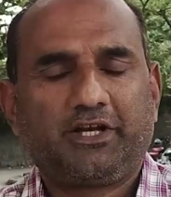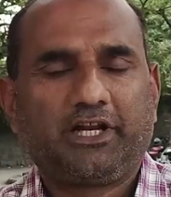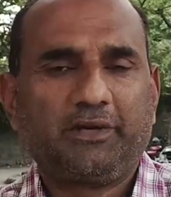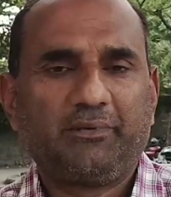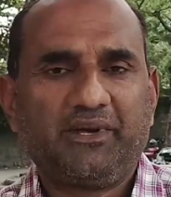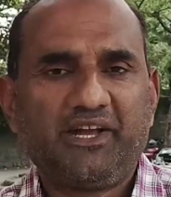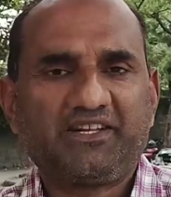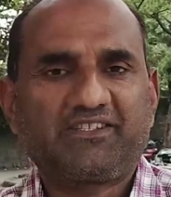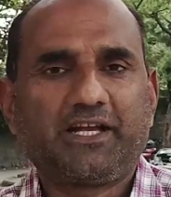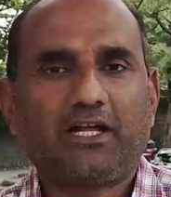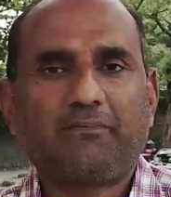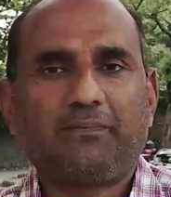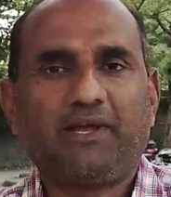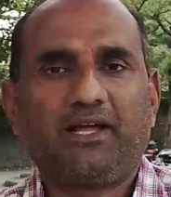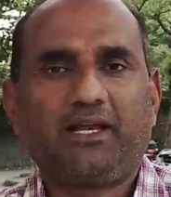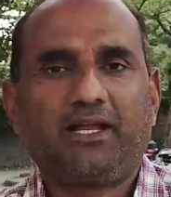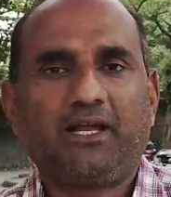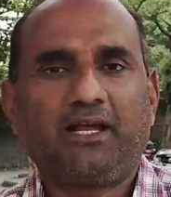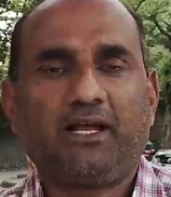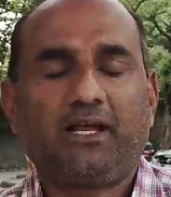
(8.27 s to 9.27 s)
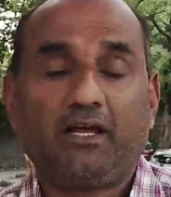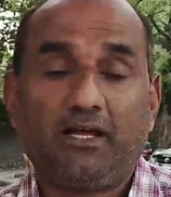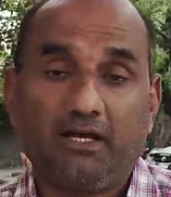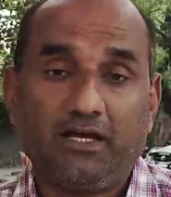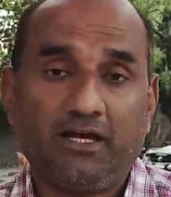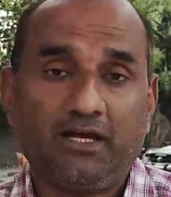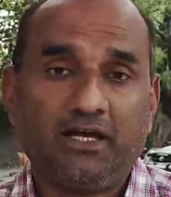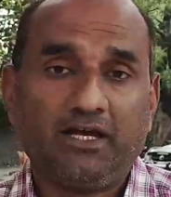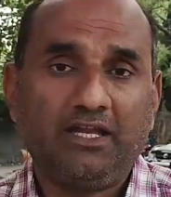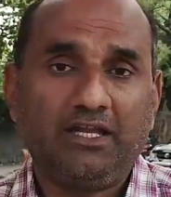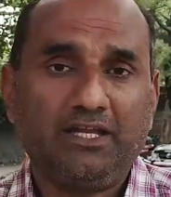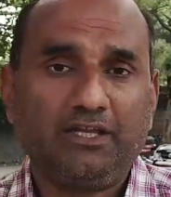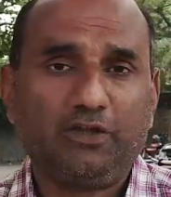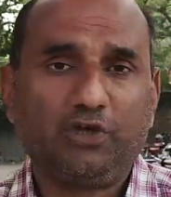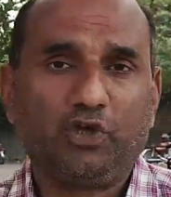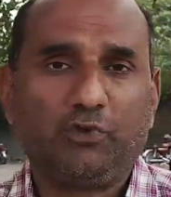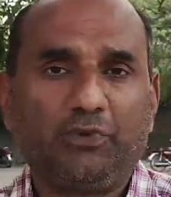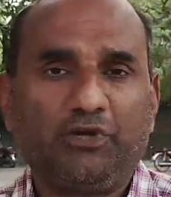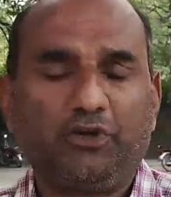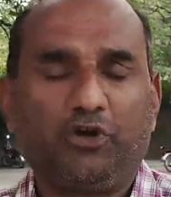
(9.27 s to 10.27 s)
तकरीबन एक साल पहले इन्हीं
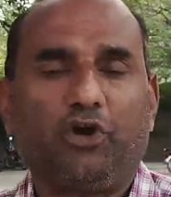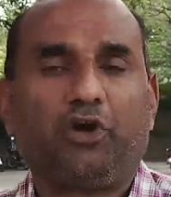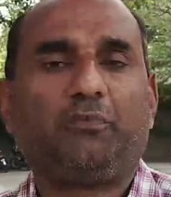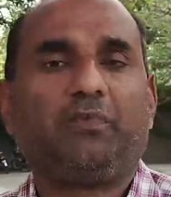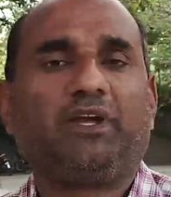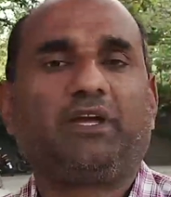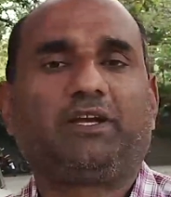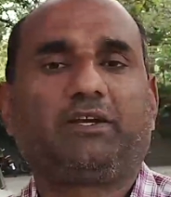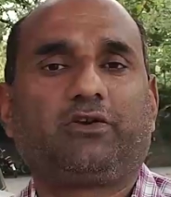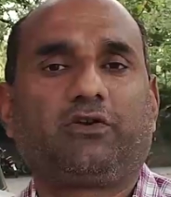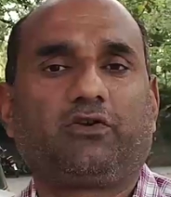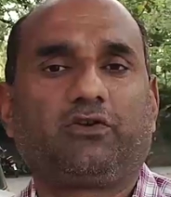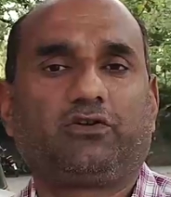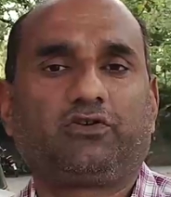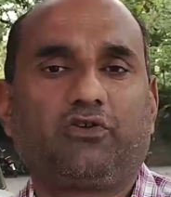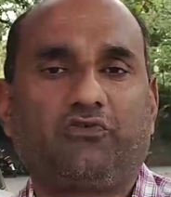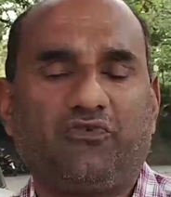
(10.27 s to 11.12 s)
दिनों में 9 मई को